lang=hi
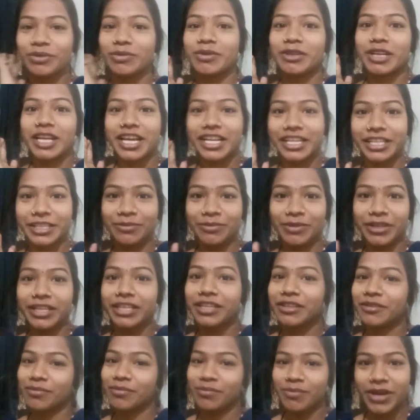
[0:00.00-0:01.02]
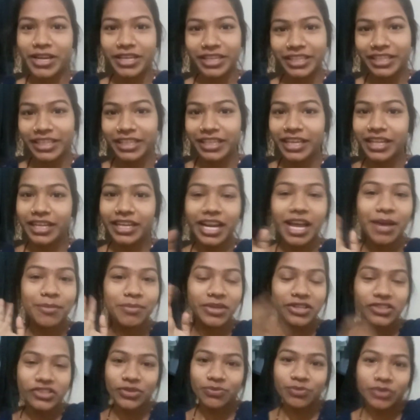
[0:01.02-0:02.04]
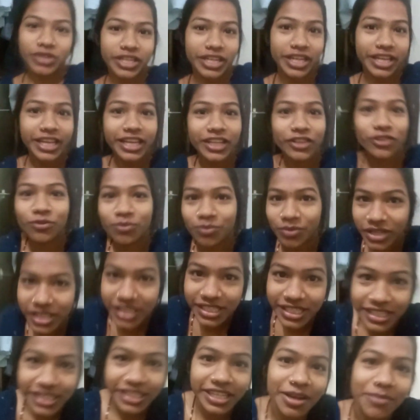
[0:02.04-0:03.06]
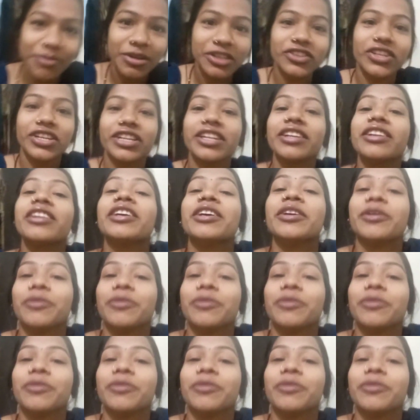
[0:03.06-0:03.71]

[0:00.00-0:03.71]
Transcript: भी बना रही मैं बाकी अगर आप मेरे चैनल पर नए हैं तो प्लीज़ इसका मैं चैनल